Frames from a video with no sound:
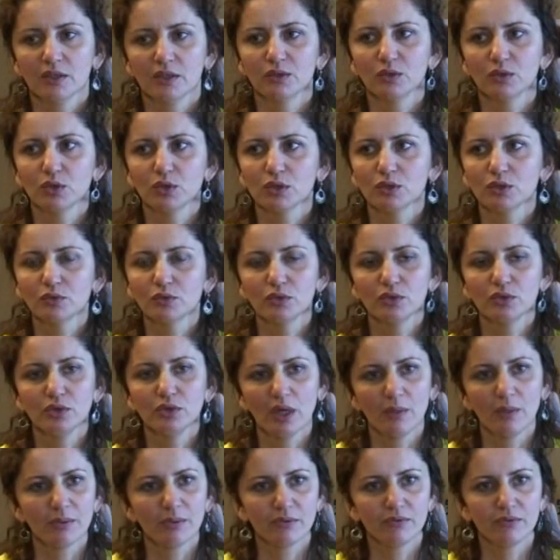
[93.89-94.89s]
Существует
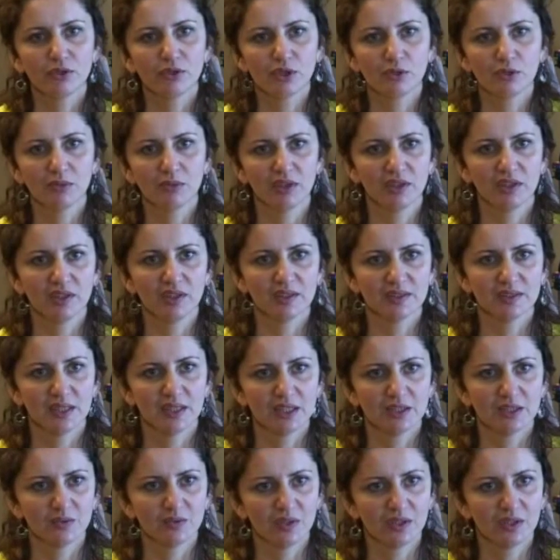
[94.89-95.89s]
неопровержимое
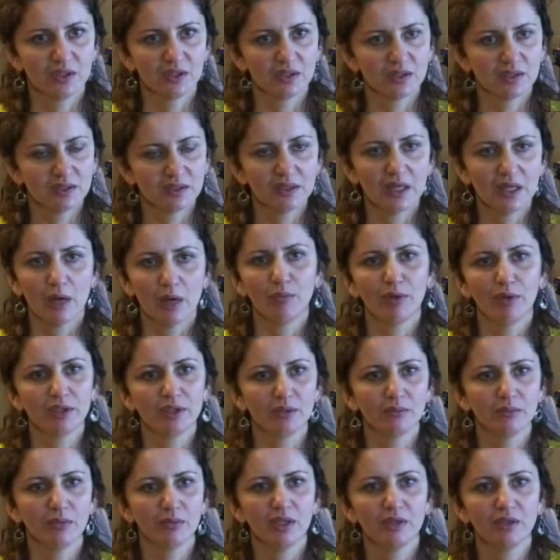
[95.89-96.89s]
доказательство геноцида, об
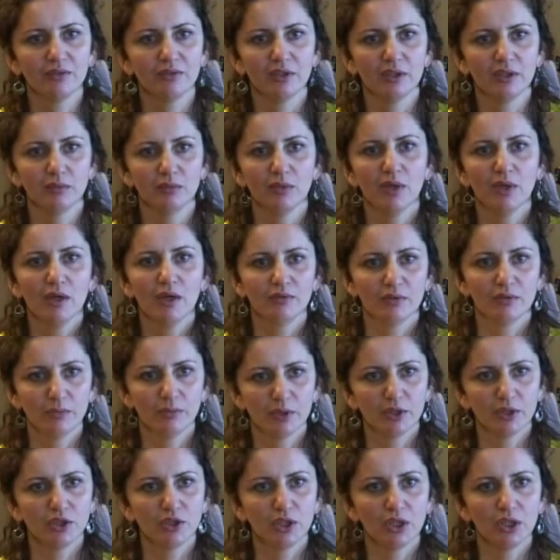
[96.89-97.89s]
этом мы говорим в
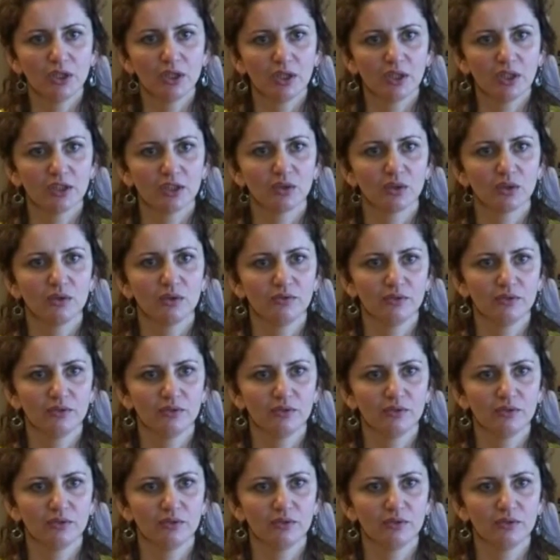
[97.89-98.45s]
обращении, которое